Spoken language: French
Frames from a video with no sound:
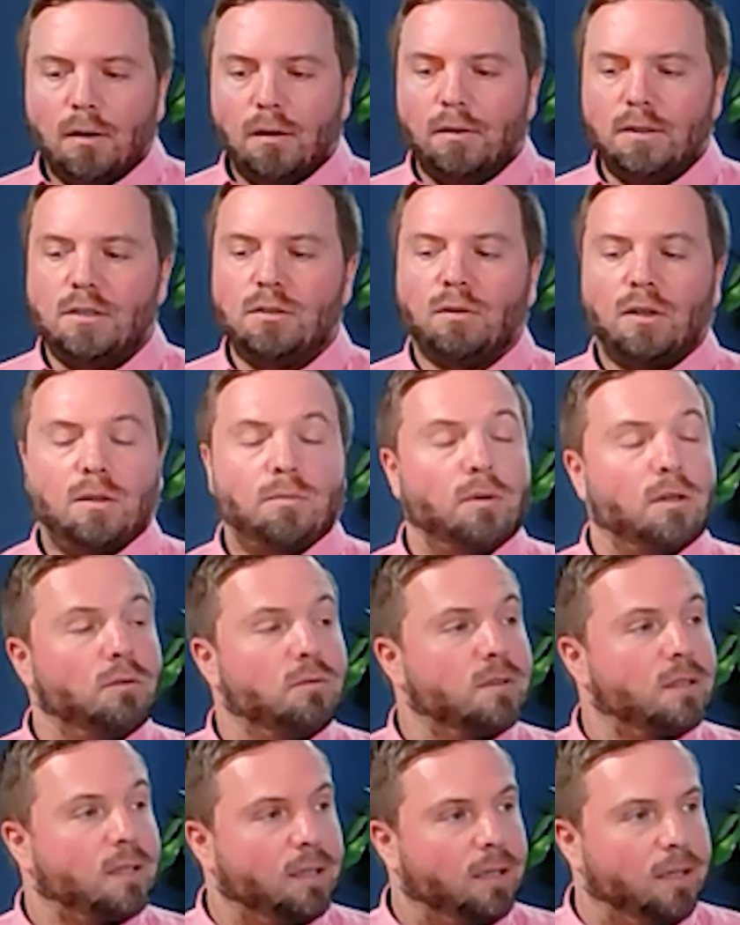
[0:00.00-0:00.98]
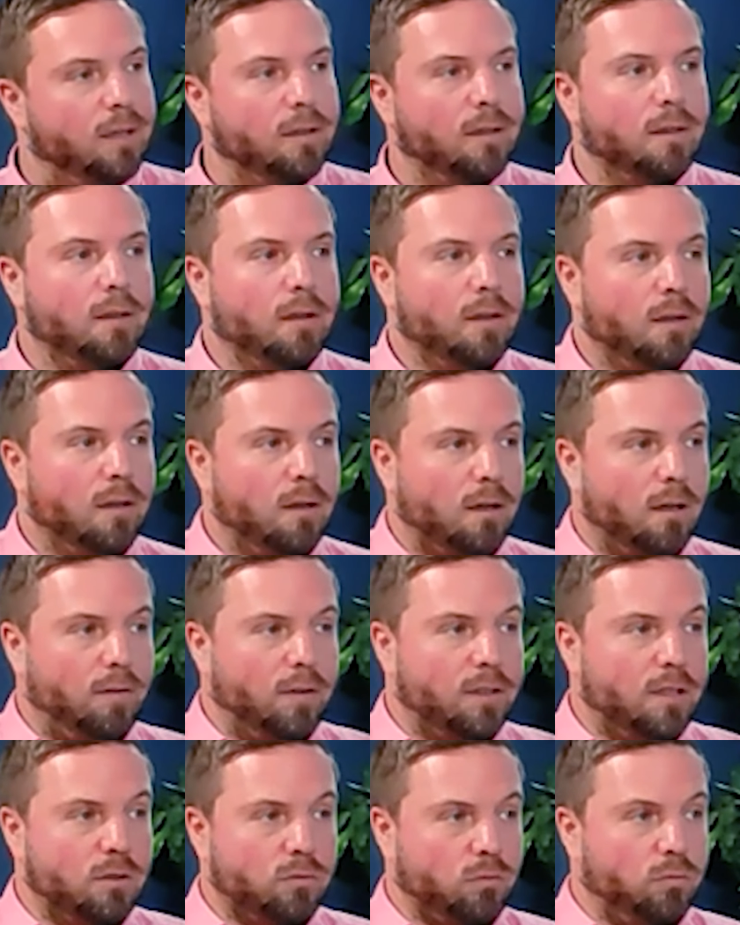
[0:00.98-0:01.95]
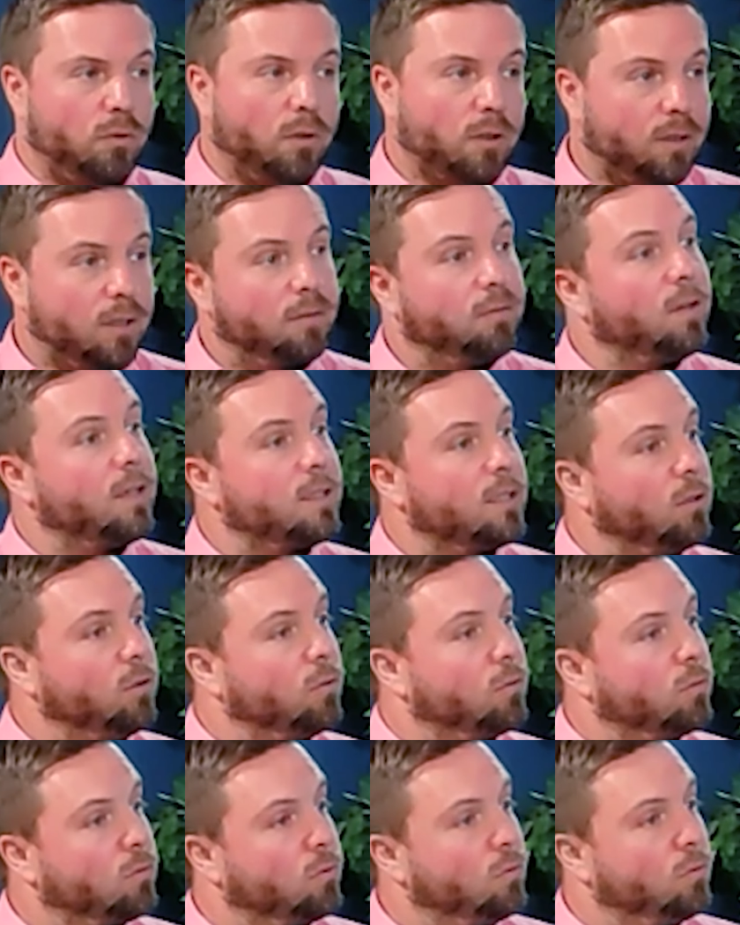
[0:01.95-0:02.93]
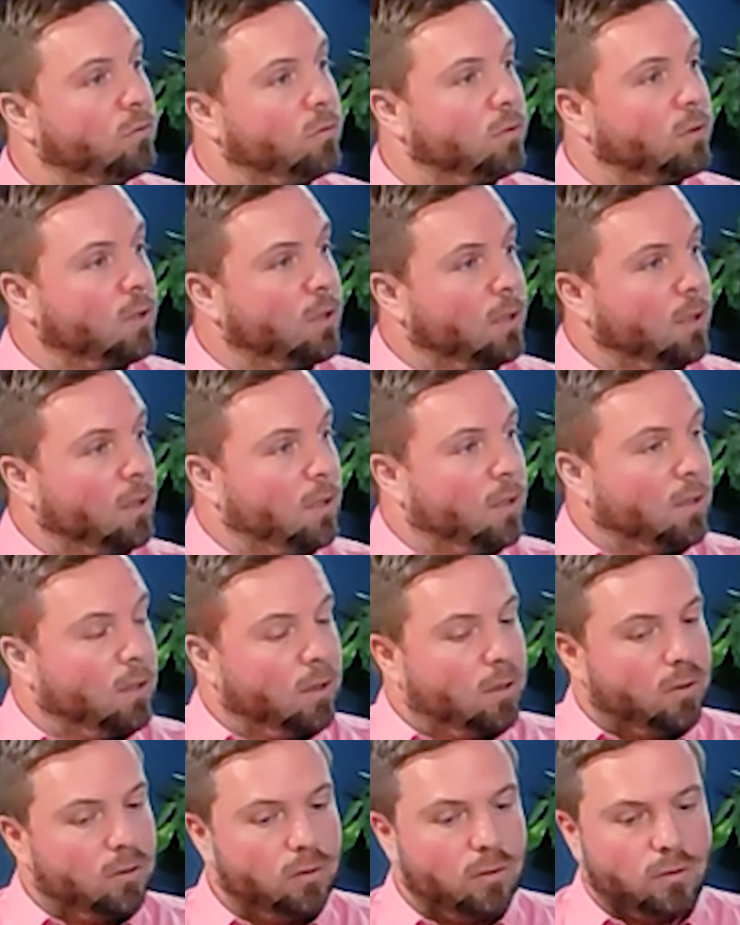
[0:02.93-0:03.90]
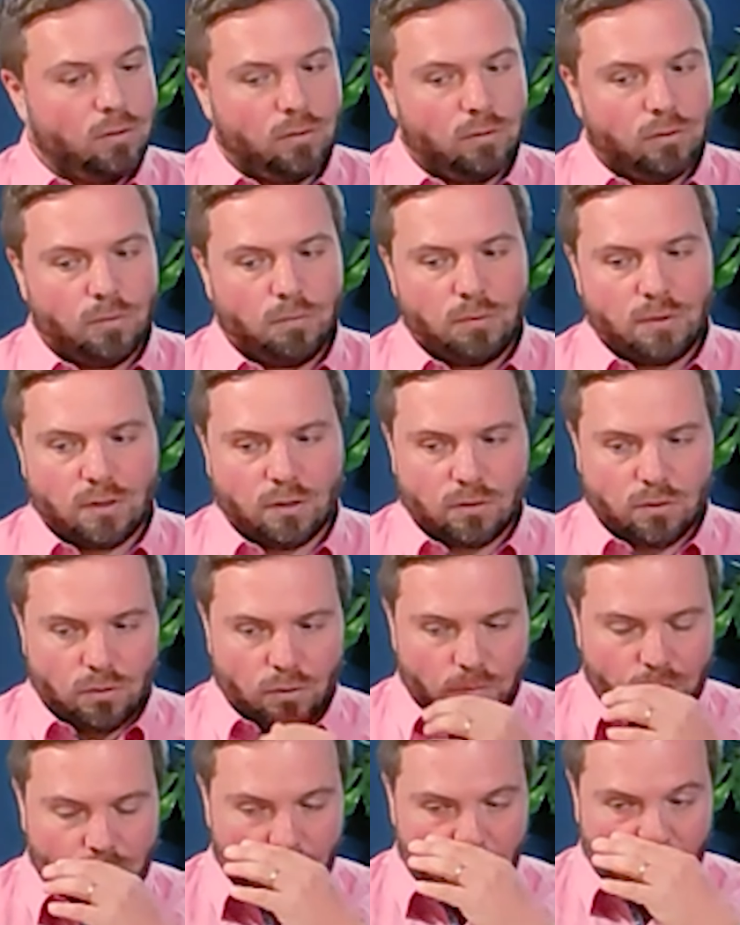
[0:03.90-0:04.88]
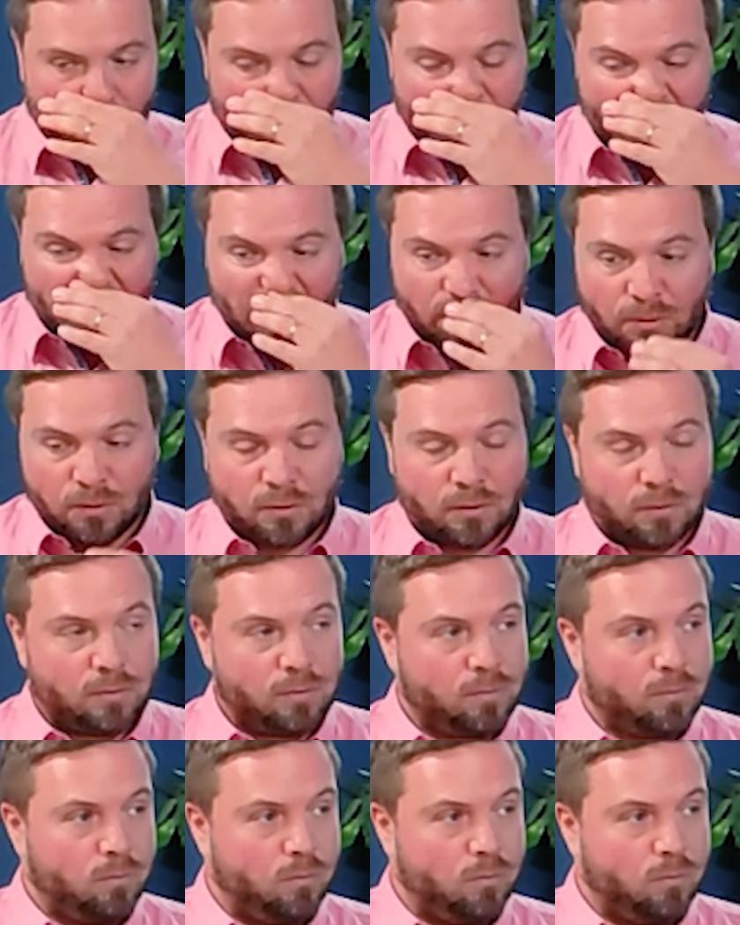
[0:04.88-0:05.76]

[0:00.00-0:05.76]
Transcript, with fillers: historiquement industriels, avec des onduleurs triphasés de, puissance plus, plus importante.